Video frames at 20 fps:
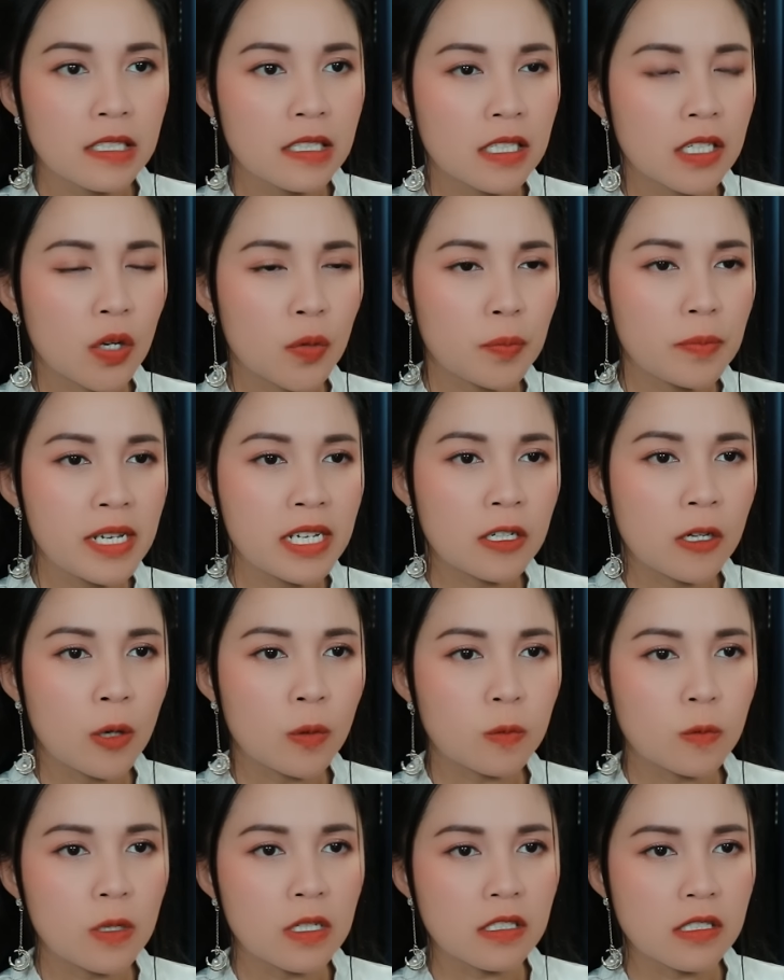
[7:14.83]
không biết
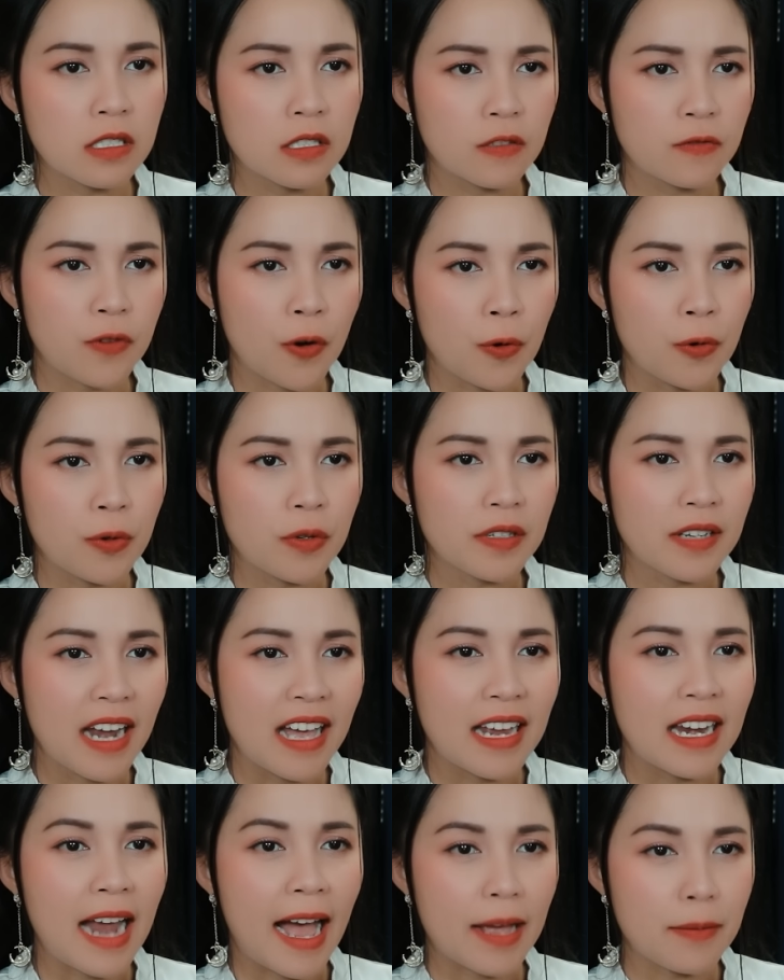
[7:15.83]
khúc quân sư phụ
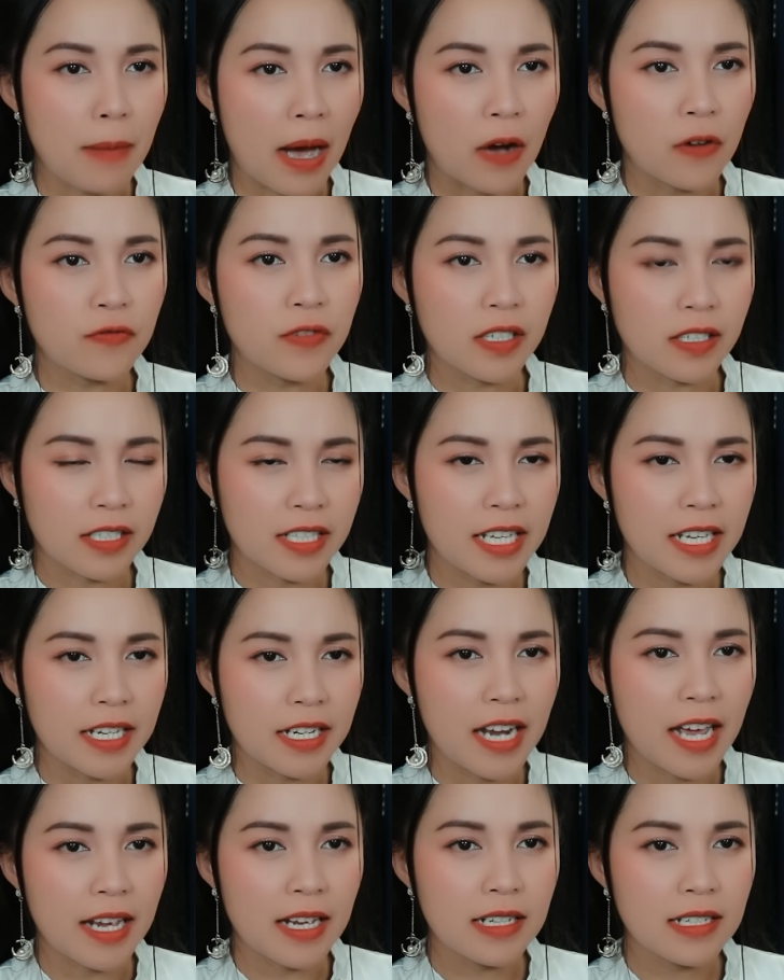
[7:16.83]
để lại bảo vật
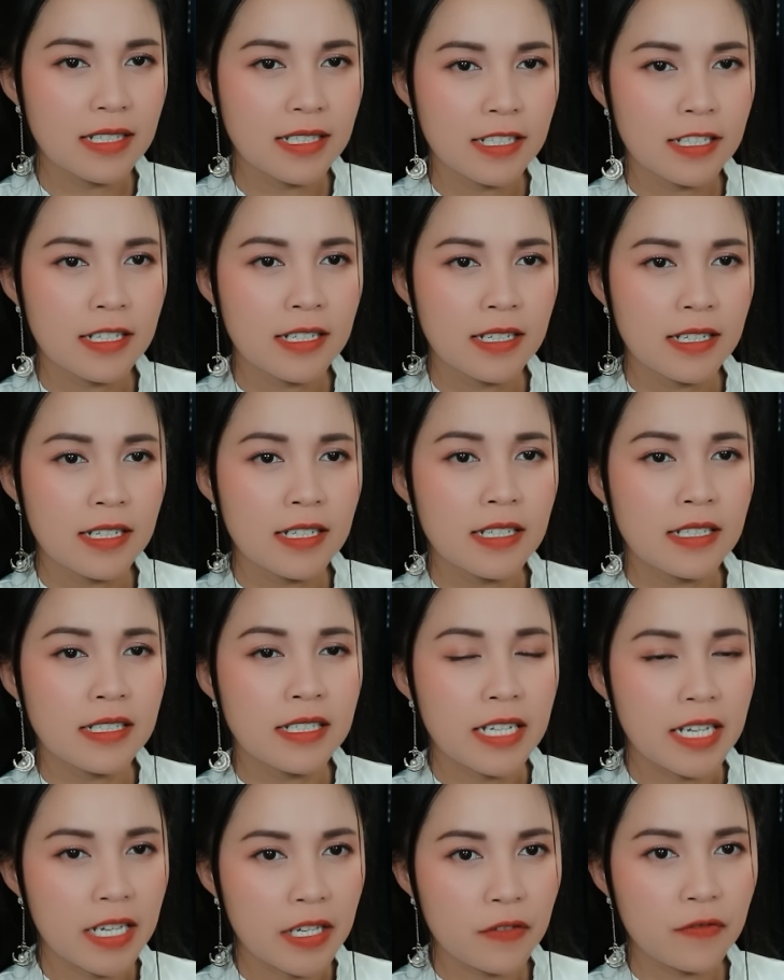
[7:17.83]
gì đây
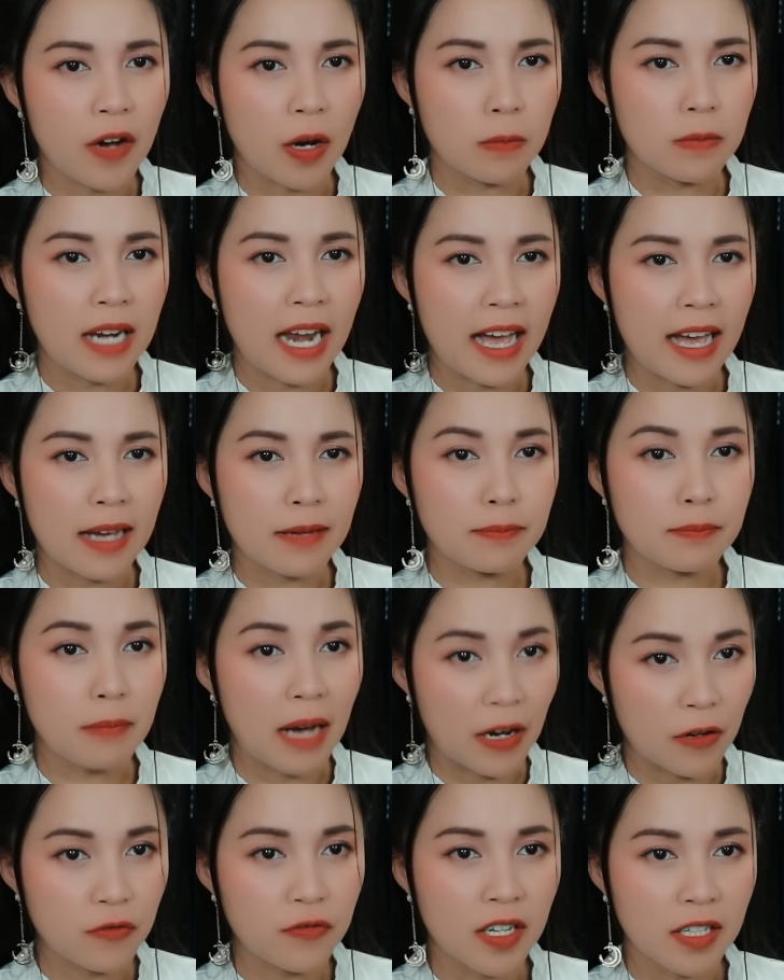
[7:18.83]
hy vọng là
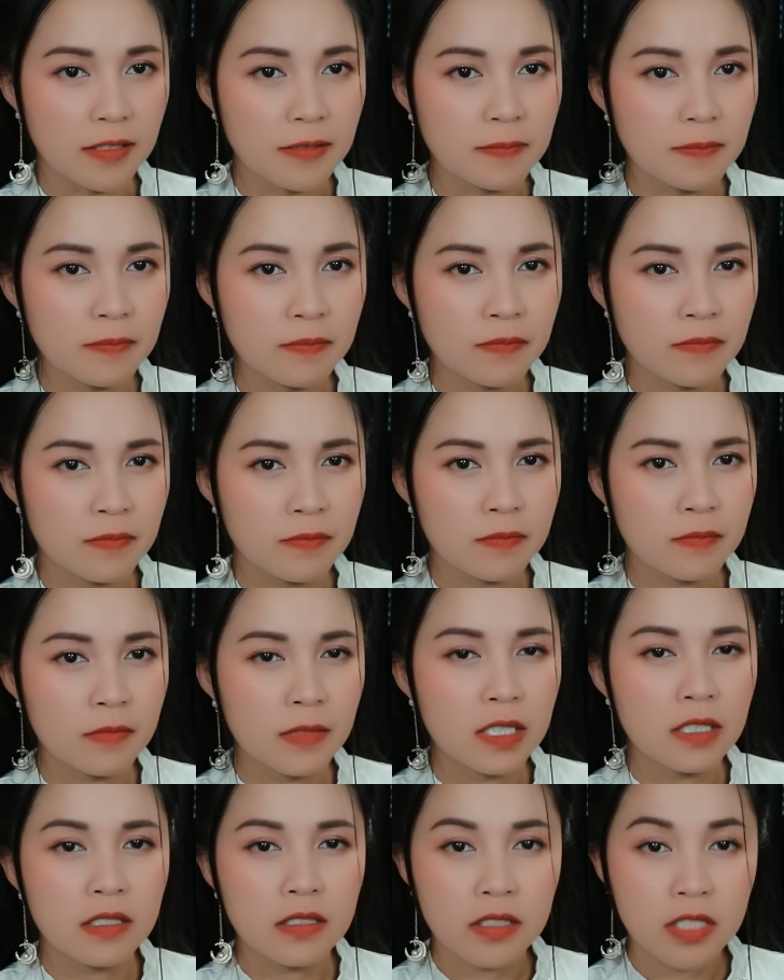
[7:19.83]
bảo vật
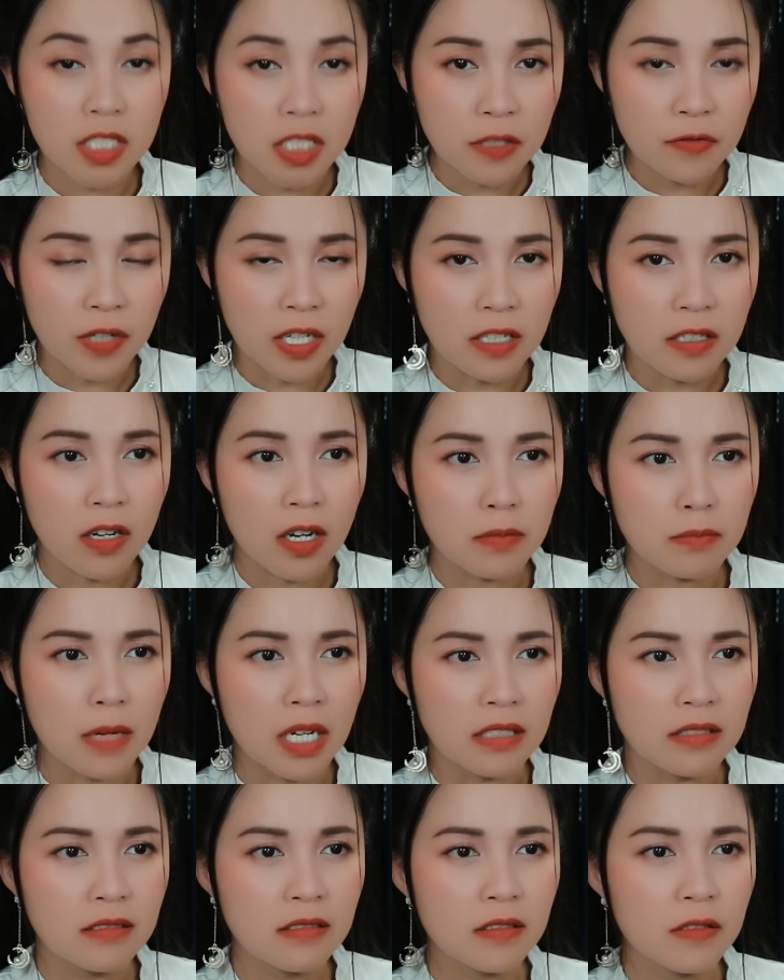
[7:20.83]
trương vẫn còn
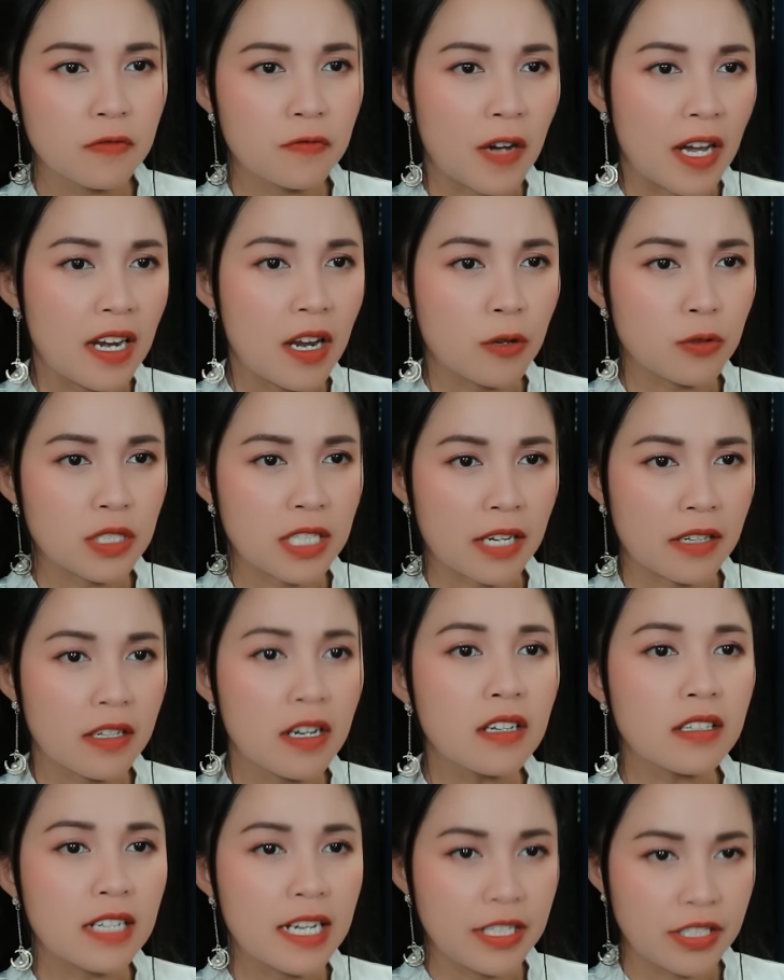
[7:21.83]
bẩn phải lau sạch
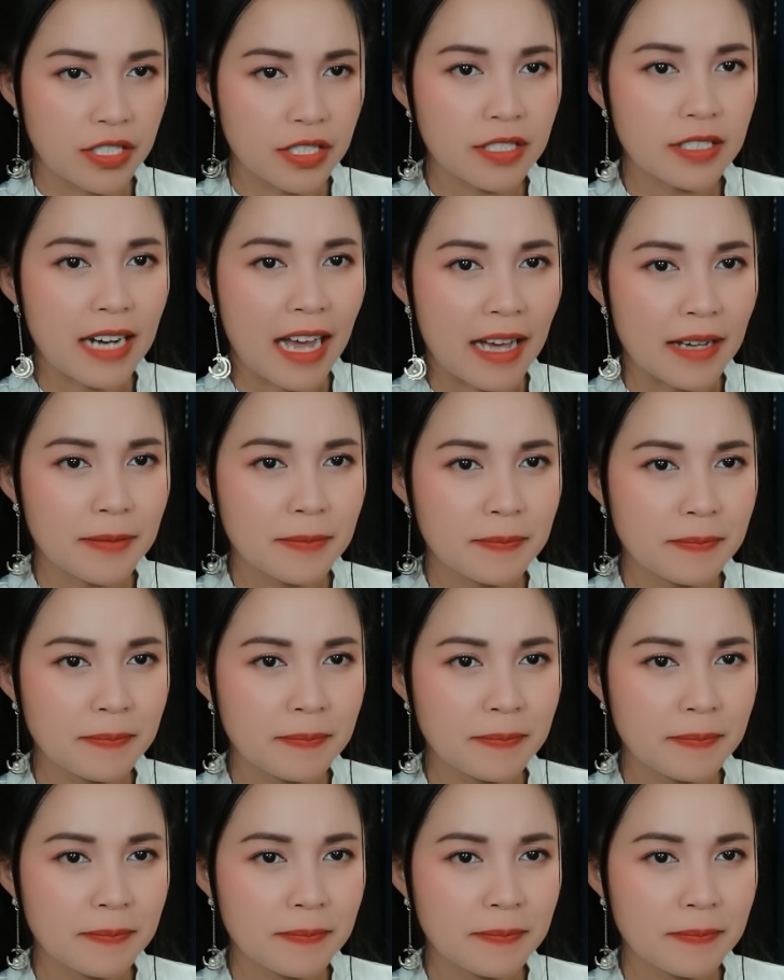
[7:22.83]
đất đi trước đã.